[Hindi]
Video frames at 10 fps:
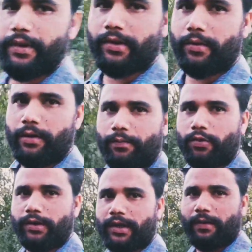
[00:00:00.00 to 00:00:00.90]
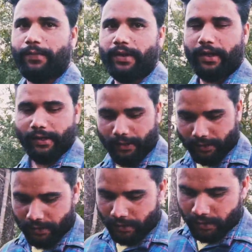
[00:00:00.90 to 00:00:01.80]
तो पूरा सांप ही था इधर
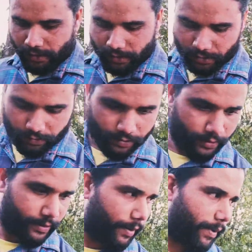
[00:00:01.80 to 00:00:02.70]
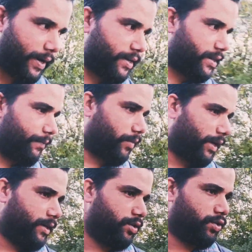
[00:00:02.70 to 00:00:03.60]
हम्म, इतना बड़ा सांप था
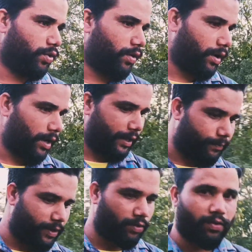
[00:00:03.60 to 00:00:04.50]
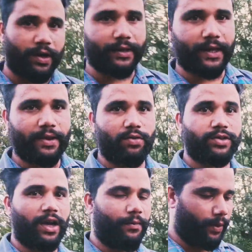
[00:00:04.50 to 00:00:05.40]
जो आदमी लोग को खाता है वो
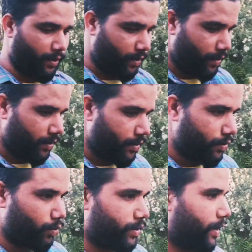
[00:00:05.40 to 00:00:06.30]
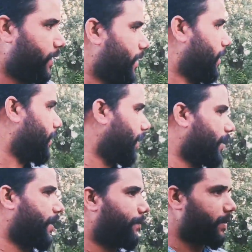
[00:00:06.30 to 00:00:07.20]
सांप है तो देखिए किधर
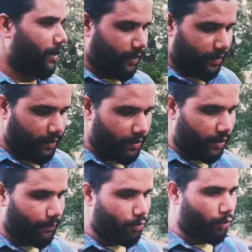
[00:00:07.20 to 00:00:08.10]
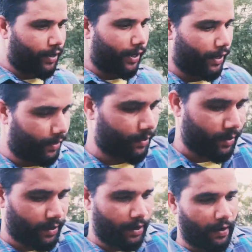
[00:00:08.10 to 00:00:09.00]
गया पता नहीं हम ढूंढेंगे
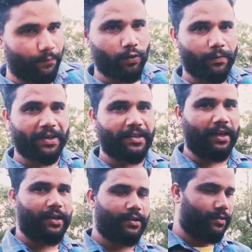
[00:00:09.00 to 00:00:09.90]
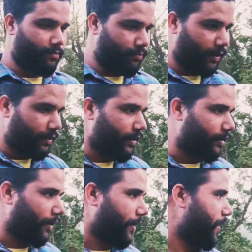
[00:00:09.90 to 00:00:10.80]
आप लोग मेरे साथ मेरे
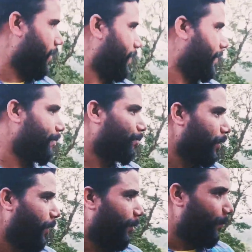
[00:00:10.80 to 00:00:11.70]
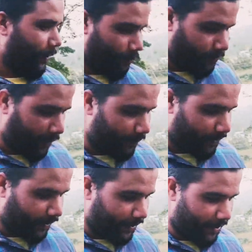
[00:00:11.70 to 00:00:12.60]
साथ रहिए और मेरे को सपोर्ट
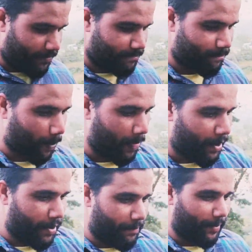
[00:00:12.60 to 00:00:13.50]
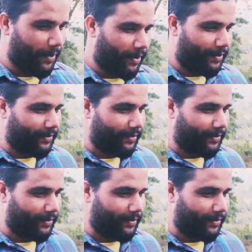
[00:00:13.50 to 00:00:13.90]
करिए मेरा